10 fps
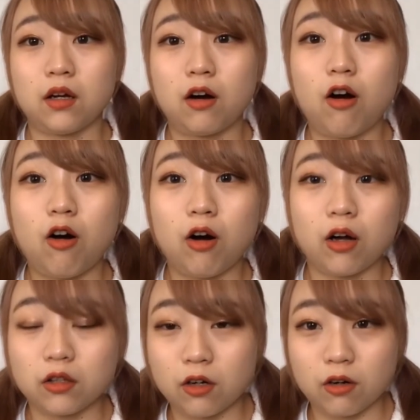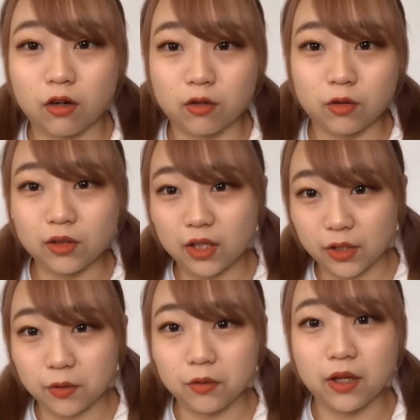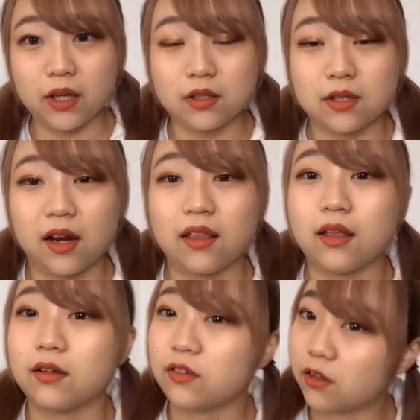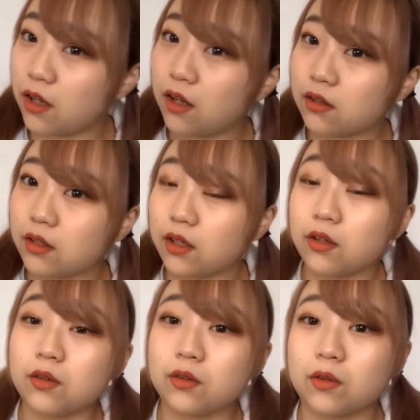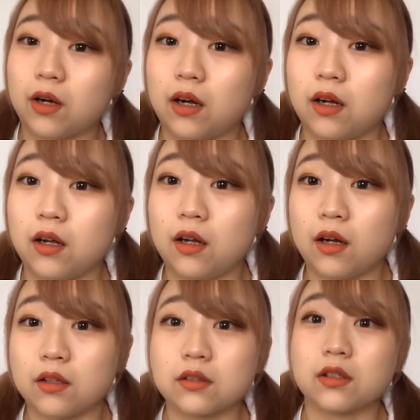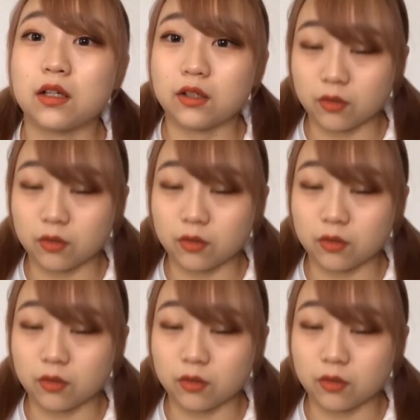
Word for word: あーなんかこんな表現されてるんだっていうのがあったりと